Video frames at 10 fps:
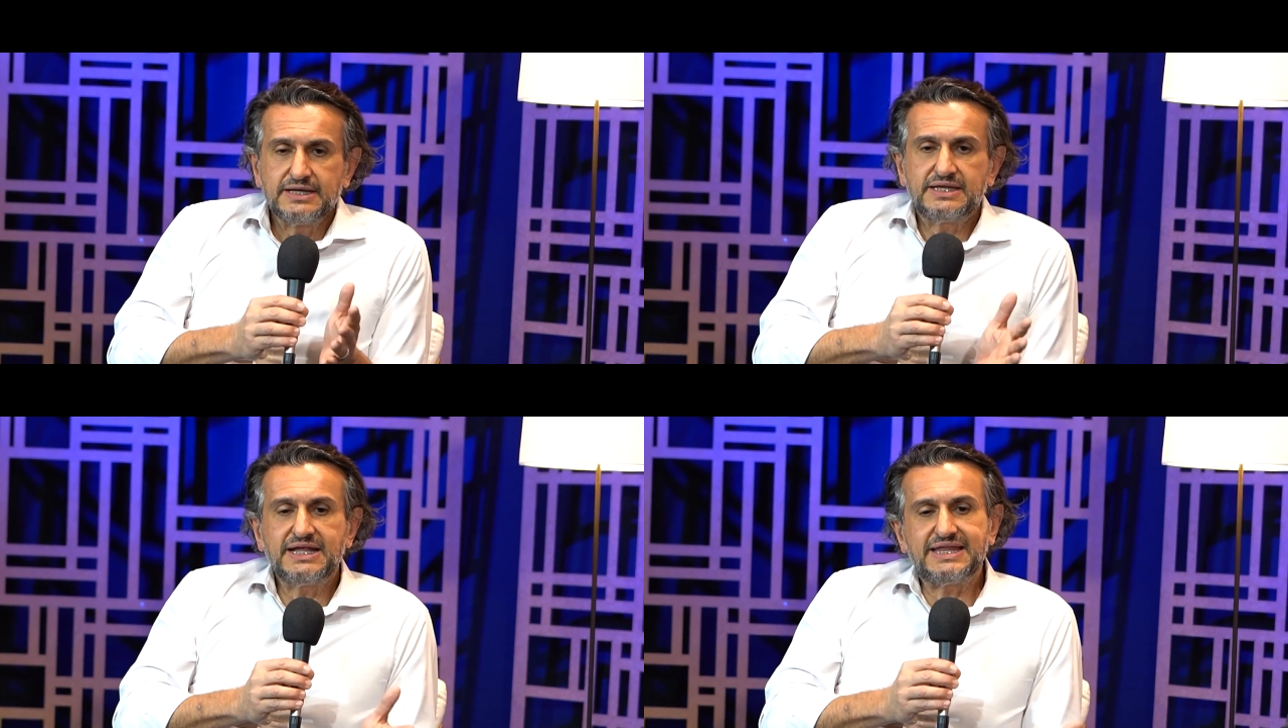
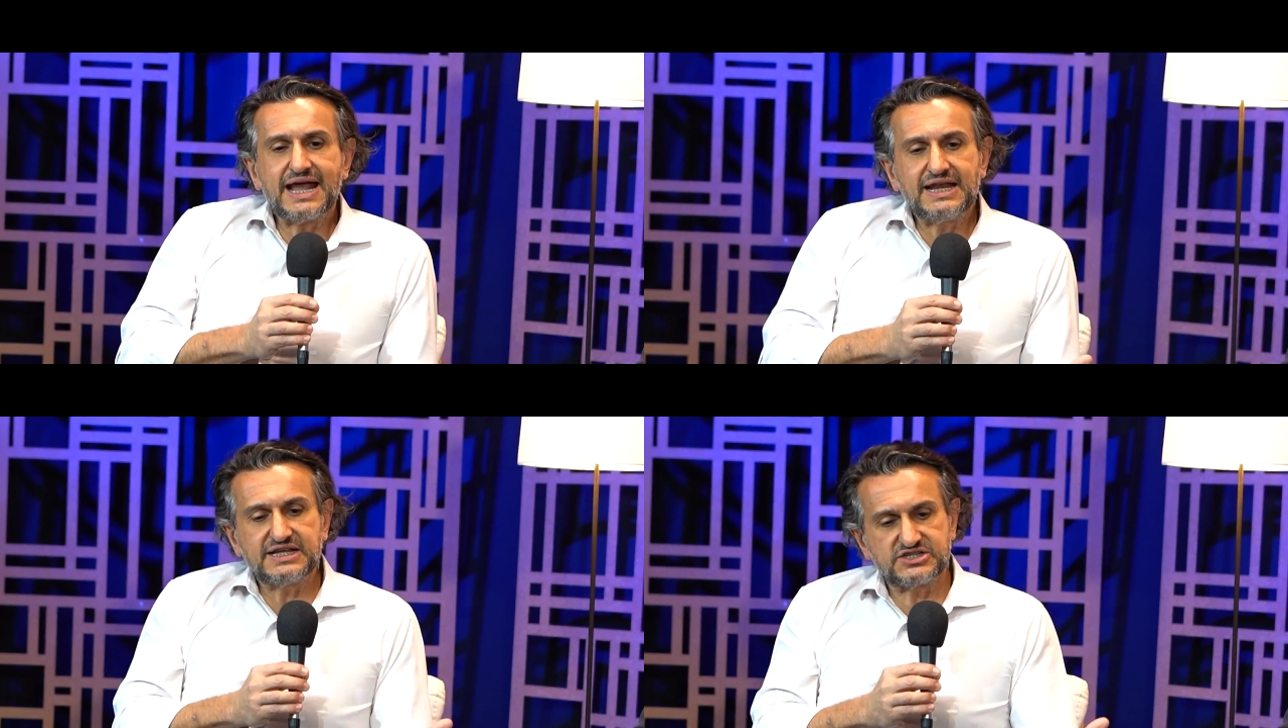Tem
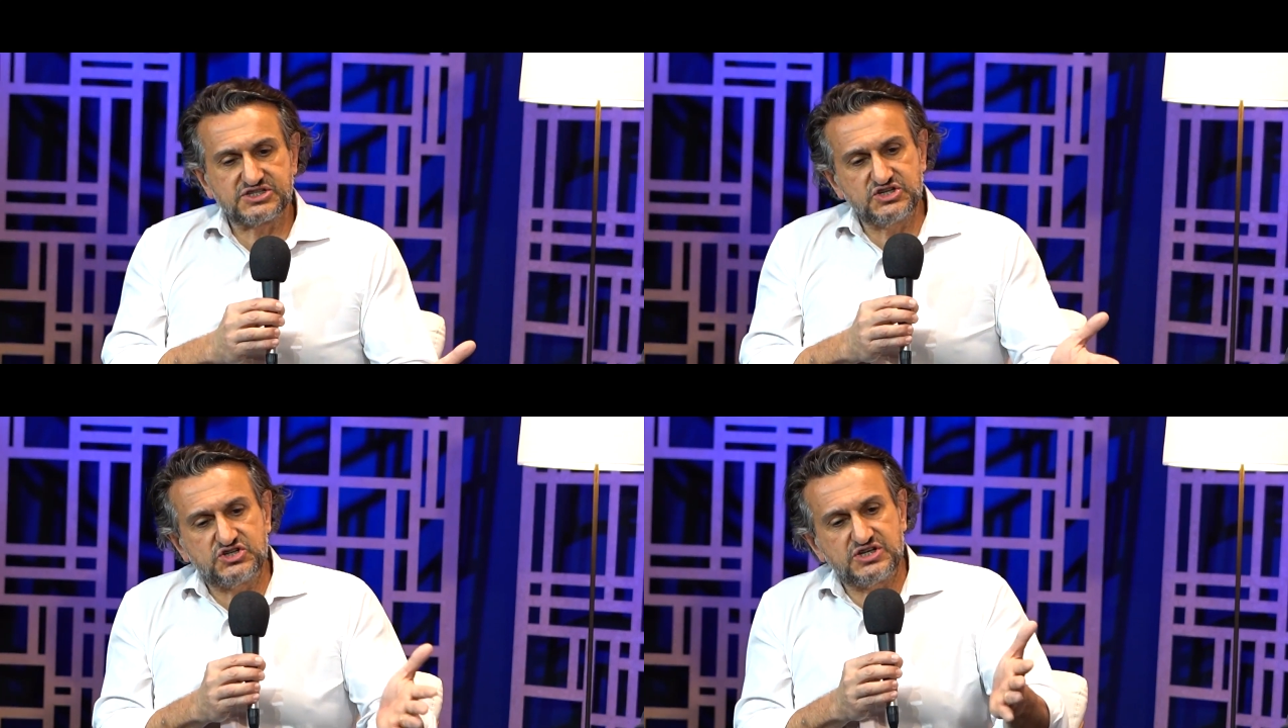técnicas
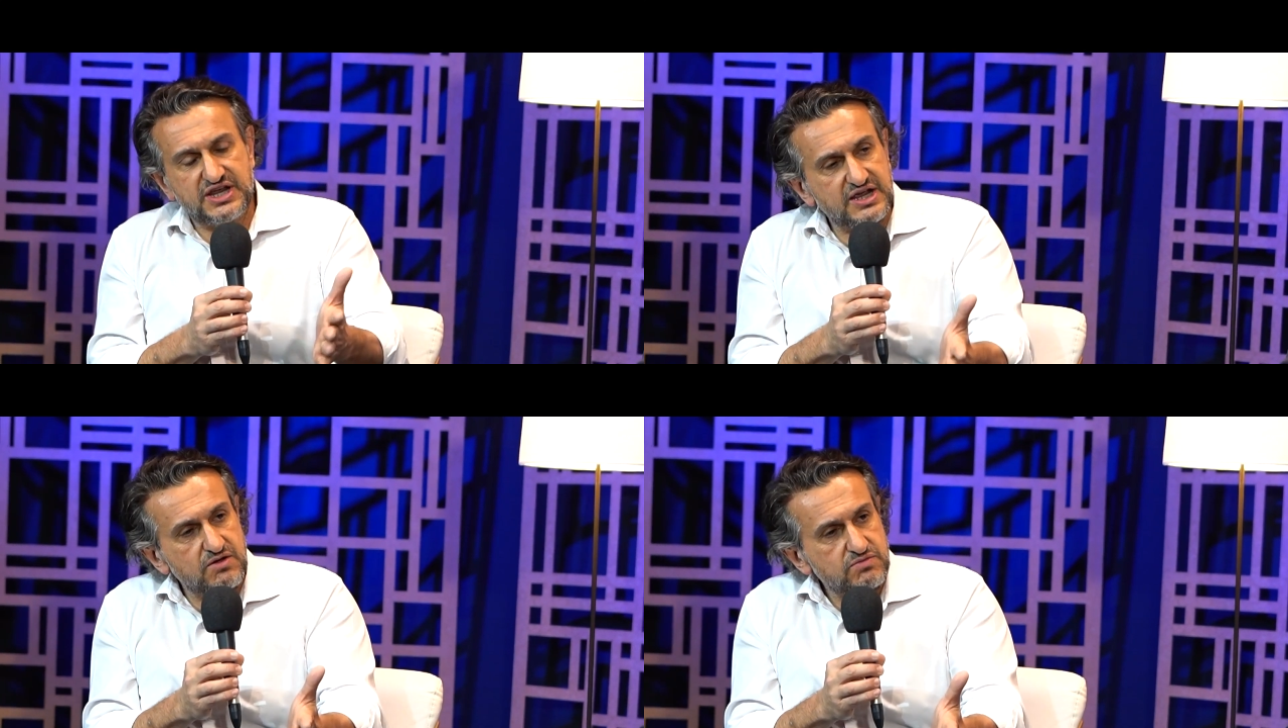que
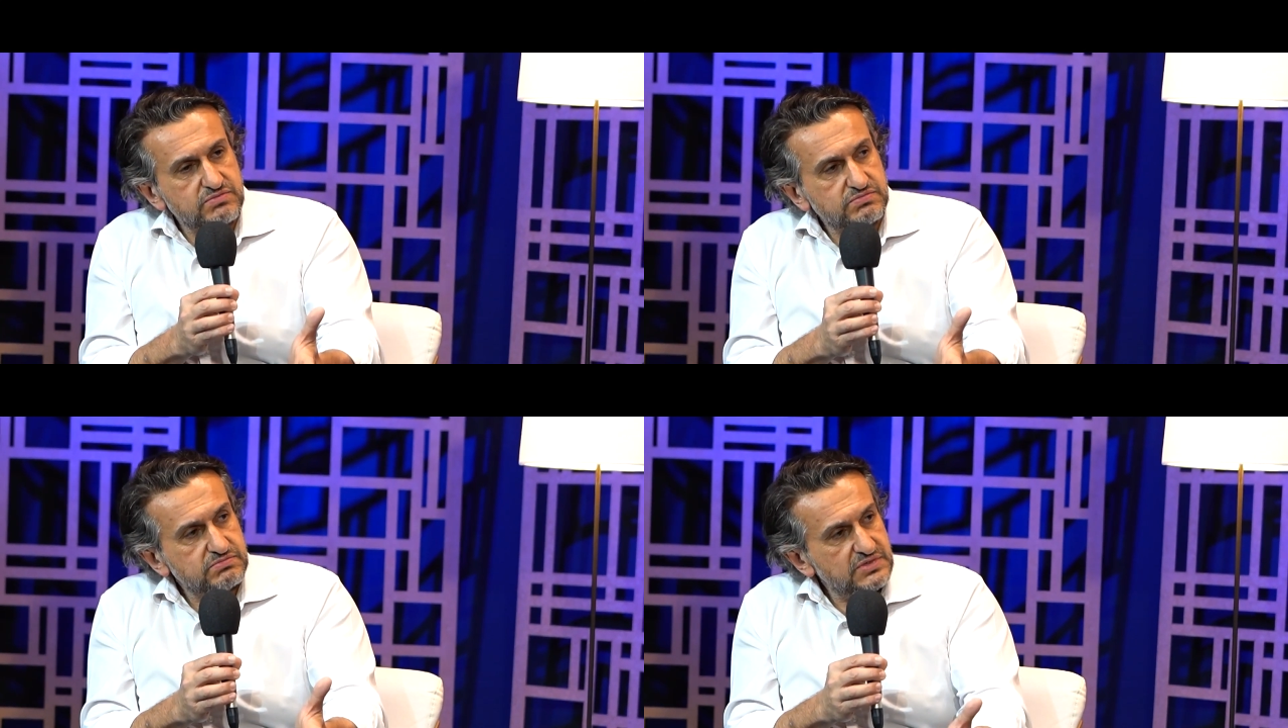chegam
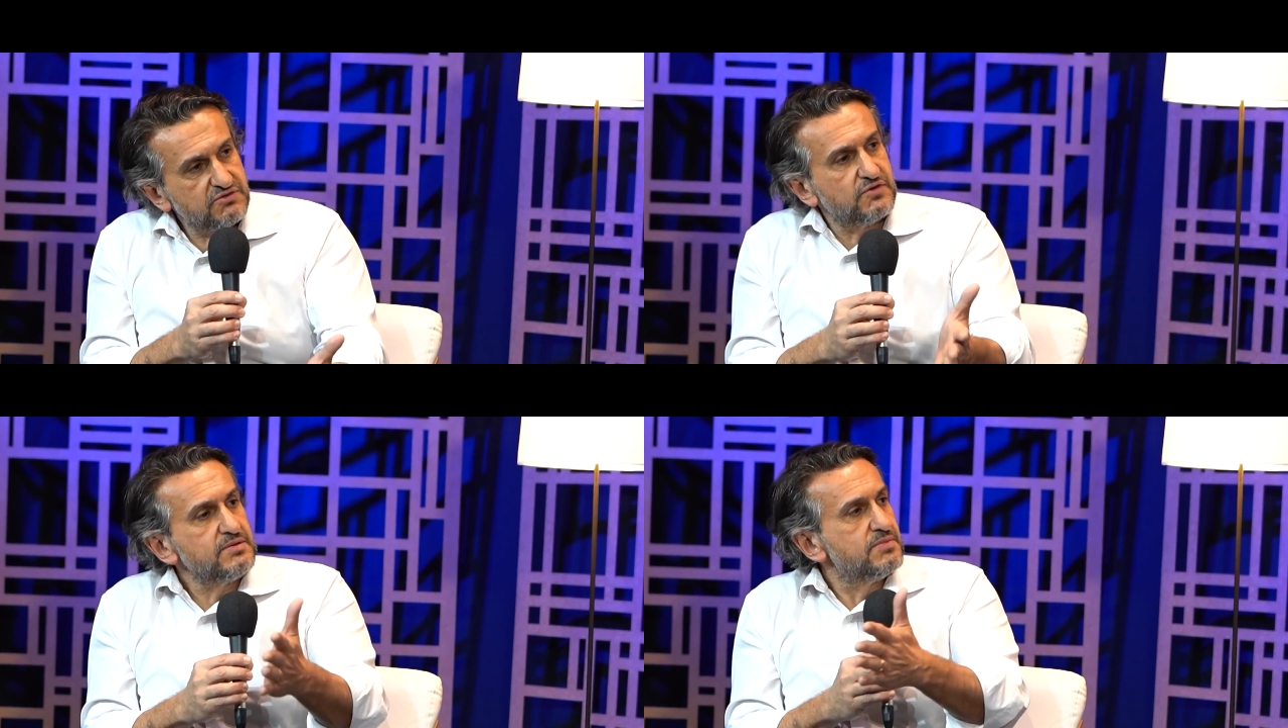
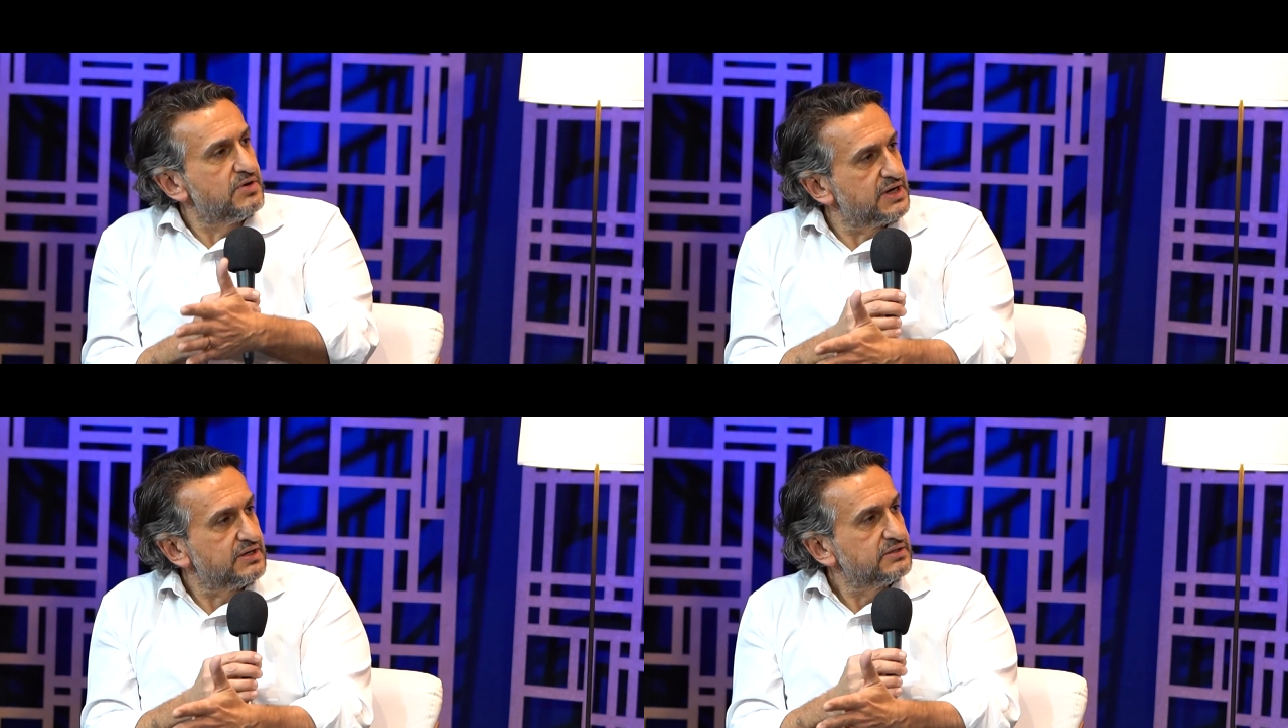e vão
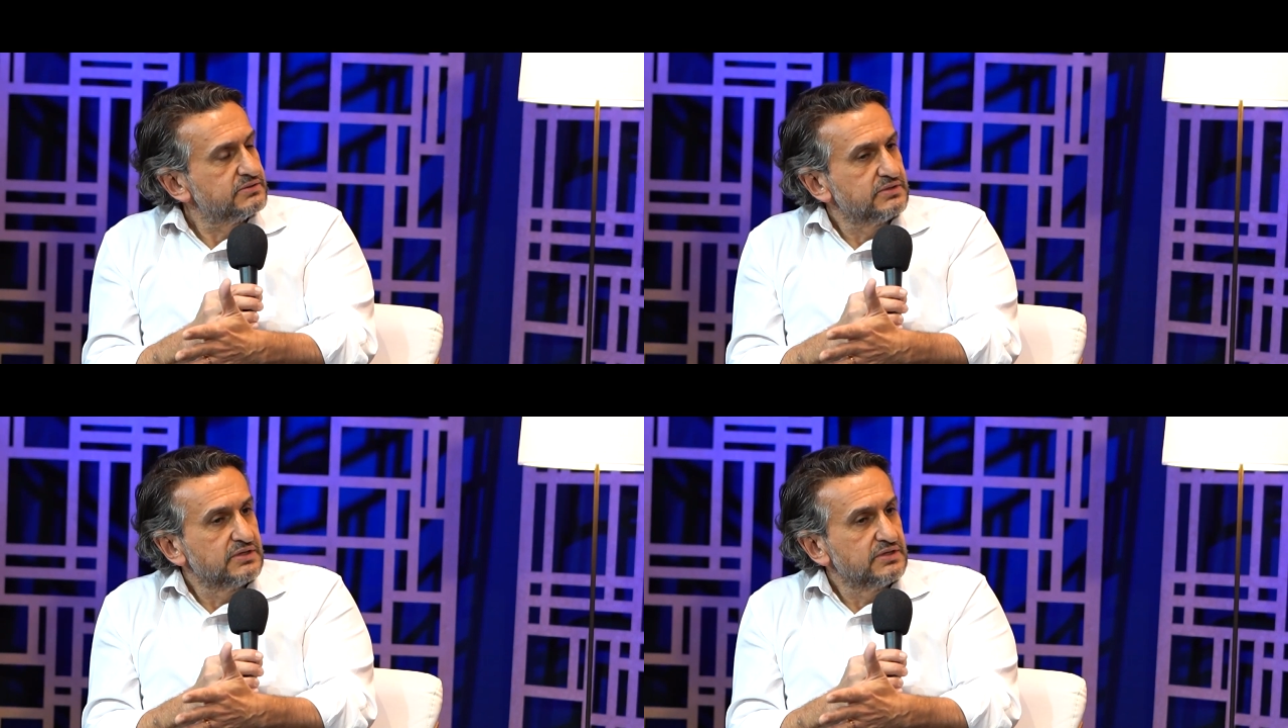embora.